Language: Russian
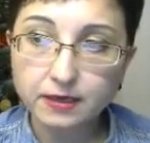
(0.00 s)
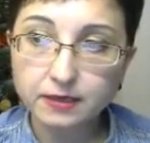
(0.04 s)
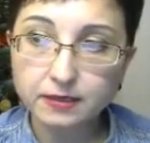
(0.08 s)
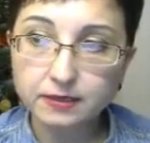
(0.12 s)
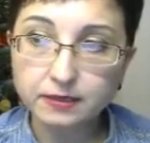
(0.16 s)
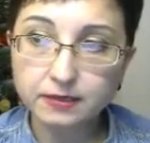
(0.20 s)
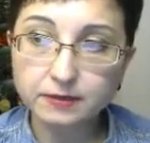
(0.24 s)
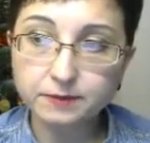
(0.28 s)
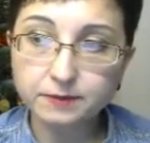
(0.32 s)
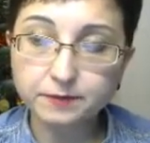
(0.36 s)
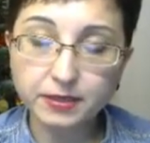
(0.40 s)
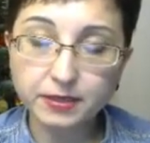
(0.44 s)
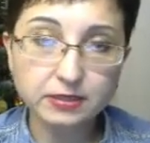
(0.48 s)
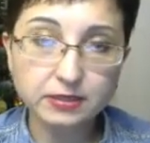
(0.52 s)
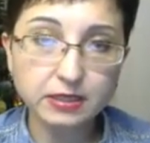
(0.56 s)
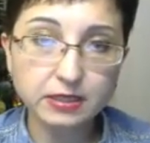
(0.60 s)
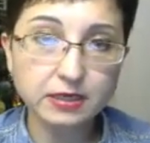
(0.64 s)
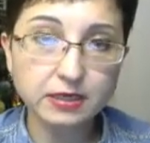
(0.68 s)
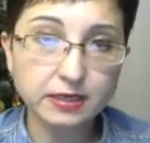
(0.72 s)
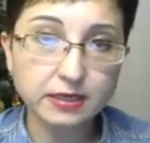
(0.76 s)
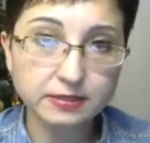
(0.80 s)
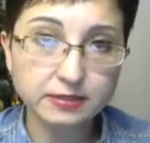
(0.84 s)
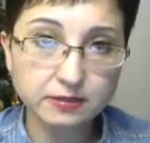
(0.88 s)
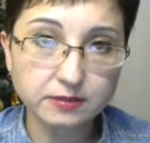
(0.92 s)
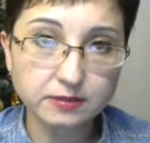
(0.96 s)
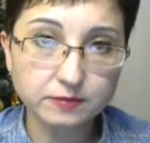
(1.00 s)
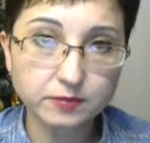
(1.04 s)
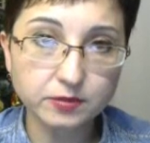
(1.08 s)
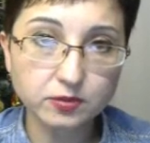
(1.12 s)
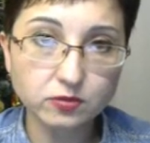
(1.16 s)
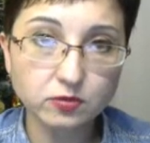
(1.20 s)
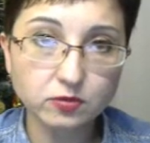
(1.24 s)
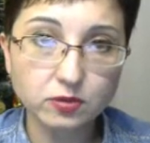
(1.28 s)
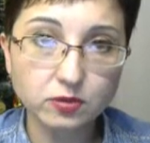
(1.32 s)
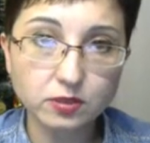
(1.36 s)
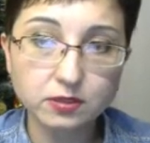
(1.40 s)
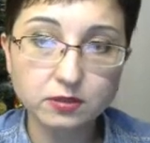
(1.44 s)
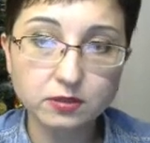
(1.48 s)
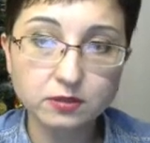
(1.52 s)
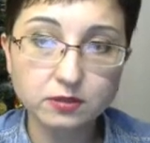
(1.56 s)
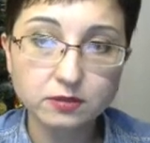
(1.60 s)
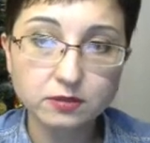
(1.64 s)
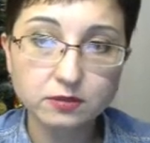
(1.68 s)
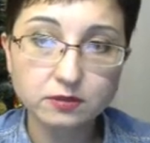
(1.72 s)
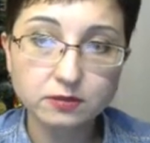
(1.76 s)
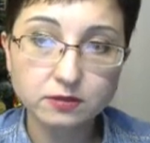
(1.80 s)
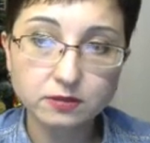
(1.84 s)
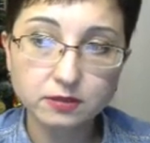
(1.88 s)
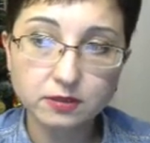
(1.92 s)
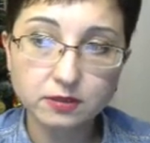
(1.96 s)
а, продали один биткоин,
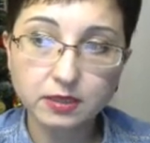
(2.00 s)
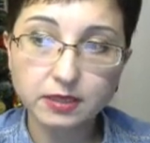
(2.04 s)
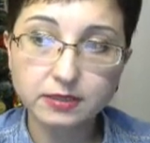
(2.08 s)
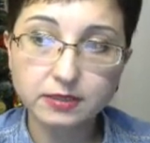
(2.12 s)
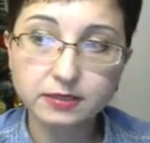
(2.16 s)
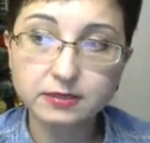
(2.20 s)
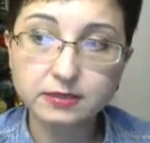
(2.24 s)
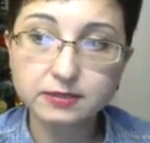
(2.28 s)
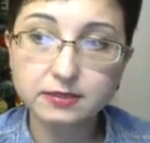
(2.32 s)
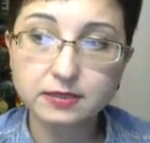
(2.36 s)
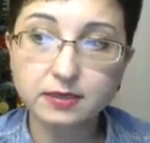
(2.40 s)
они